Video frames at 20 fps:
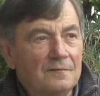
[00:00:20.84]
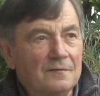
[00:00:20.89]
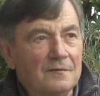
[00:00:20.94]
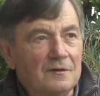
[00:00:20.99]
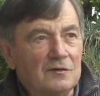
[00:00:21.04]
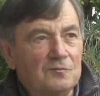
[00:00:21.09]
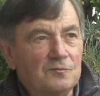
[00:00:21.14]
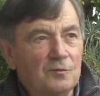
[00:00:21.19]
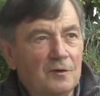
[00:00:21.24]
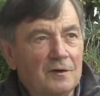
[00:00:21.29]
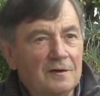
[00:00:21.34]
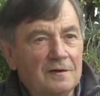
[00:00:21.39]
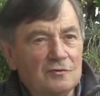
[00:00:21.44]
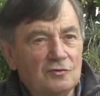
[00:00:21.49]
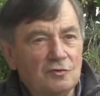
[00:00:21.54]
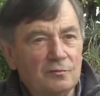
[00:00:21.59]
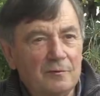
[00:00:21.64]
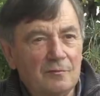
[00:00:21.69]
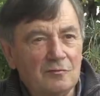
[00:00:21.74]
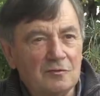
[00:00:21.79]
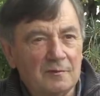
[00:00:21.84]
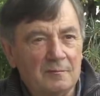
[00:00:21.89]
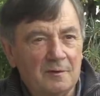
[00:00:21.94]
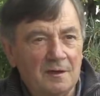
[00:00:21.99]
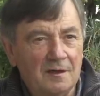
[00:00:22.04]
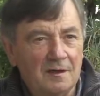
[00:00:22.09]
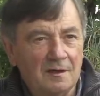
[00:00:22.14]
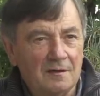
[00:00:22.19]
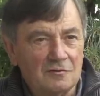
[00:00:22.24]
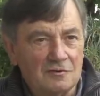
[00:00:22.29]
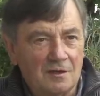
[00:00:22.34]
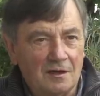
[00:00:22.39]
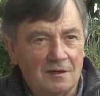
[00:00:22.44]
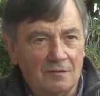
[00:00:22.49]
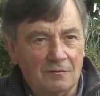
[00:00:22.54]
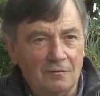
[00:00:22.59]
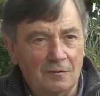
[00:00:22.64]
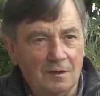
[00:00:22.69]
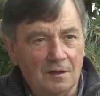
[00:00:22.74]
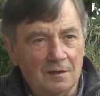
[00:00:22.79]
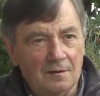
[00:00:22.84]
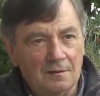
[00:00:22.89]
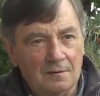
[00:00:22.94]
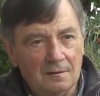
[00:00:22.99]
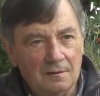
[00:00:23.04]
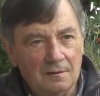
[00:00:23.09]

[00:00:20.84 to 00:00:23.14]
después de subir los americanos a la luna.